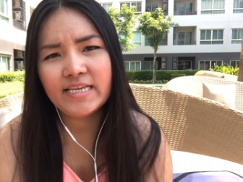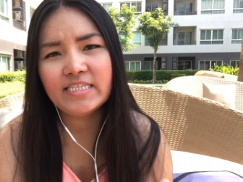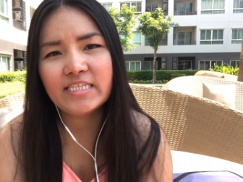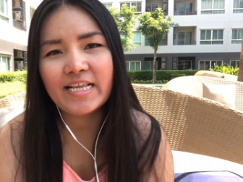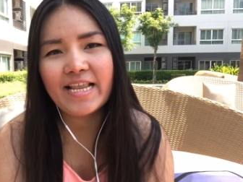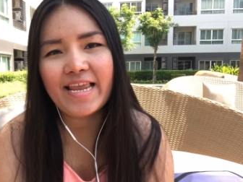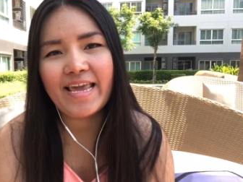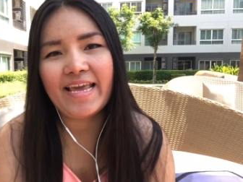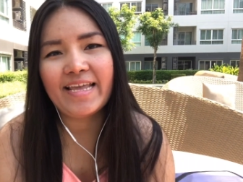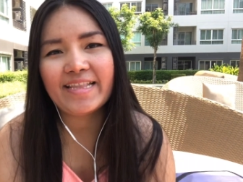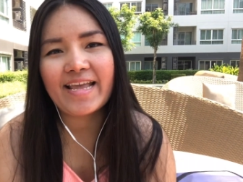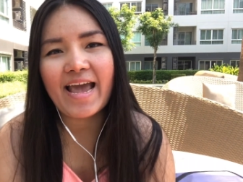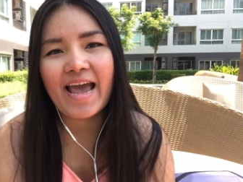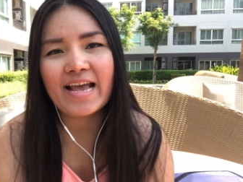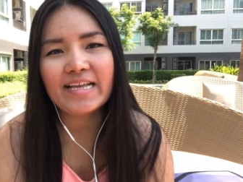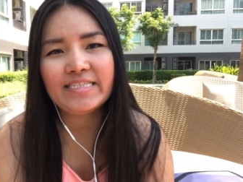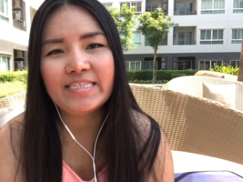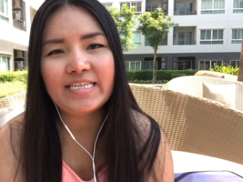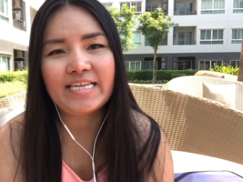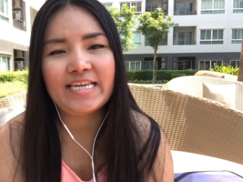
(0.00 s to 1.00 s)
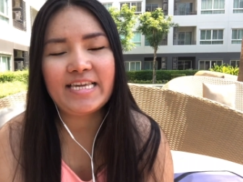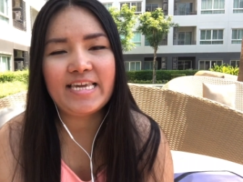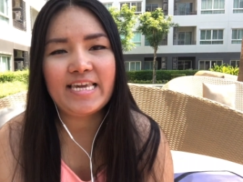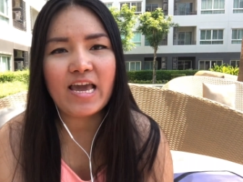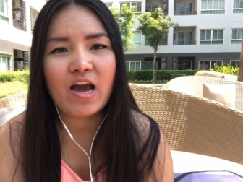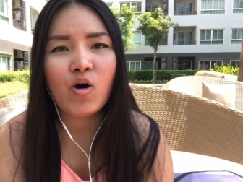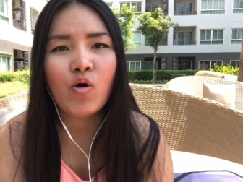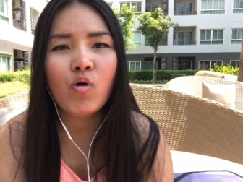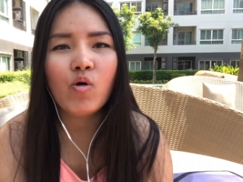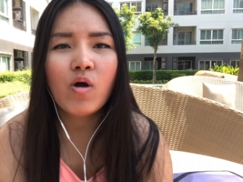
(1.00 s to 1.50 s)
interest นะคะสี
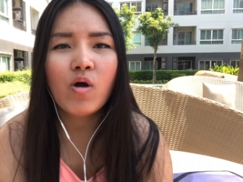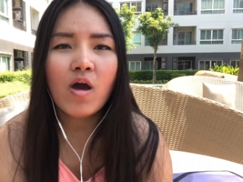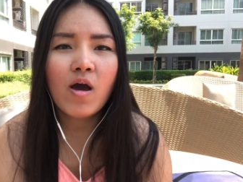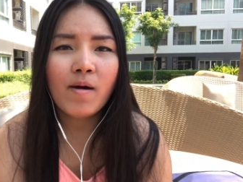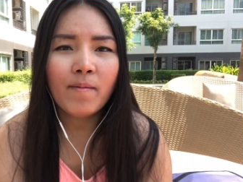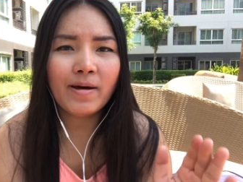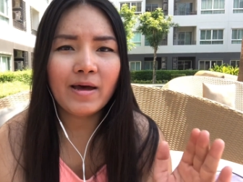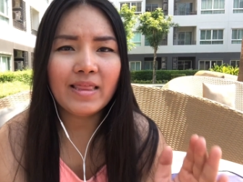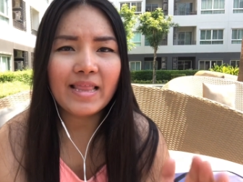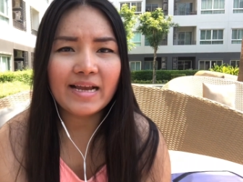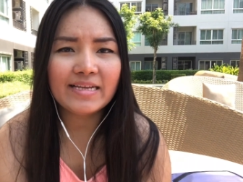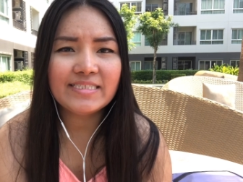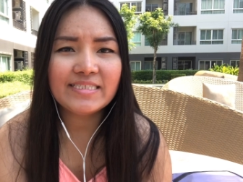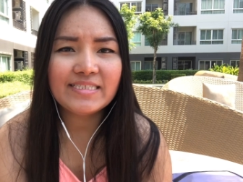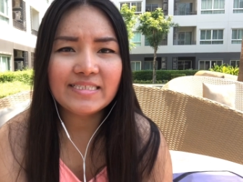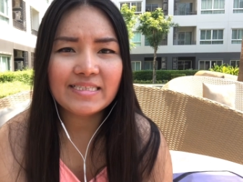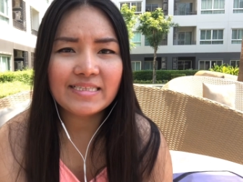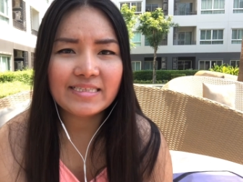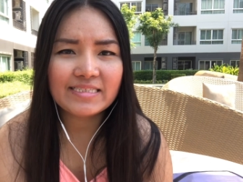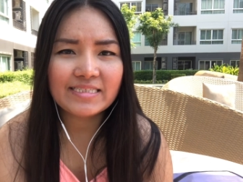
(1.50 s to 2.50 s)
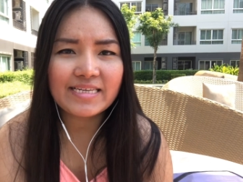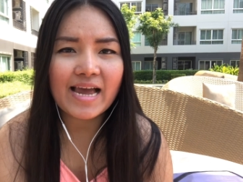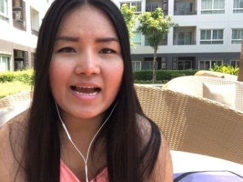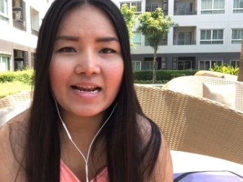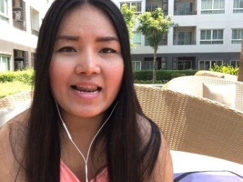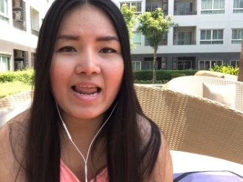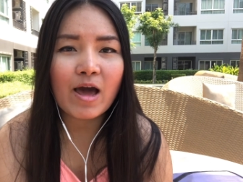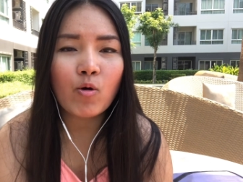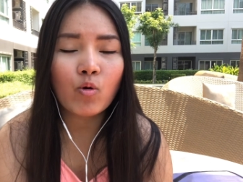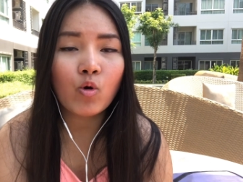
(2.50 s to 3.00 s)
เขียวพอหลังจา
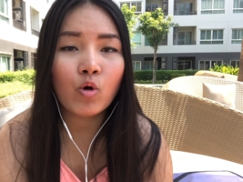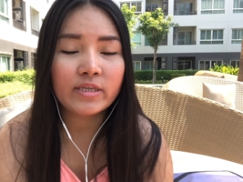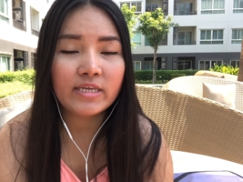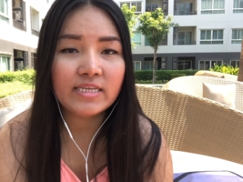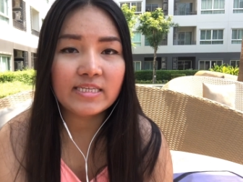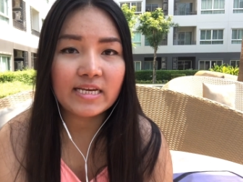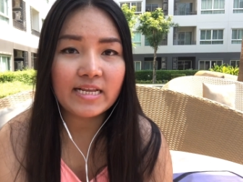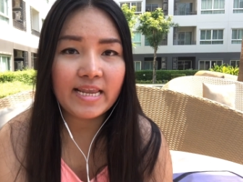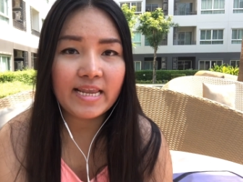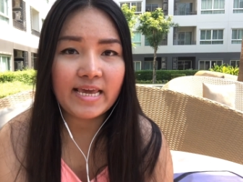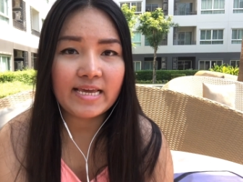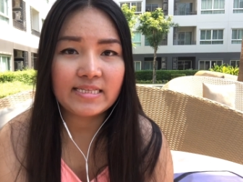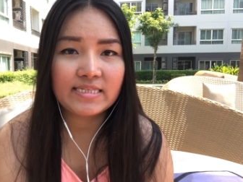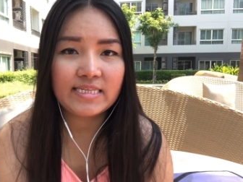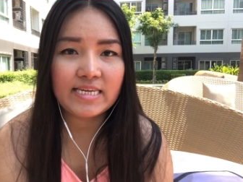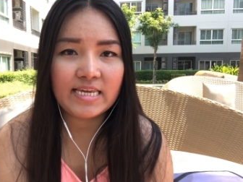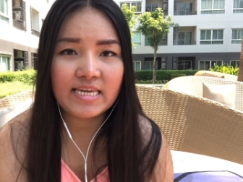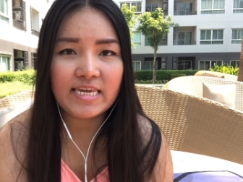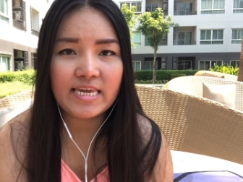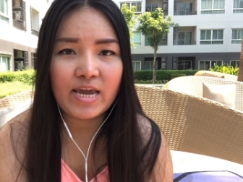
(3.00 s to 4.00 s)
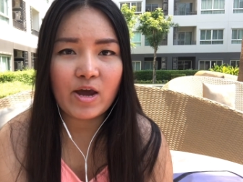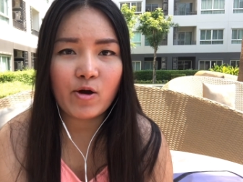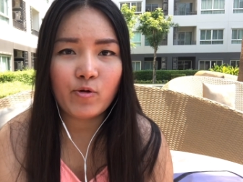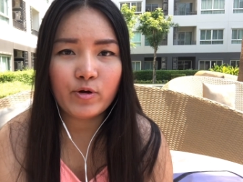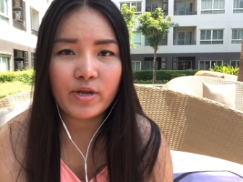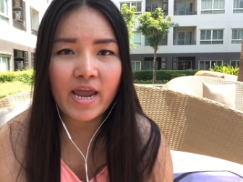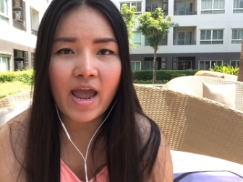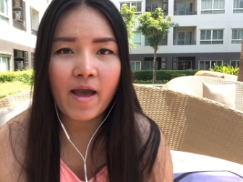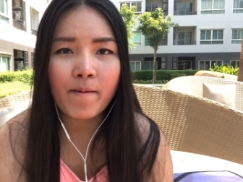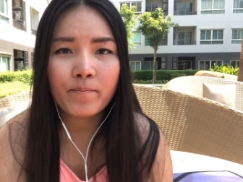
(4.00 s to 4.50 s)
กเรากด interest สีเขียว
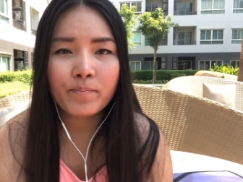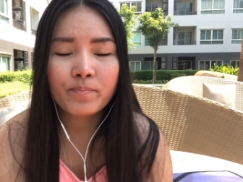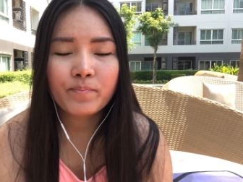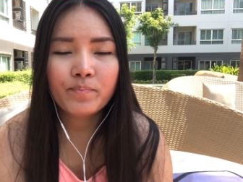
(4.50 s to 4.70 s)
เนี่ย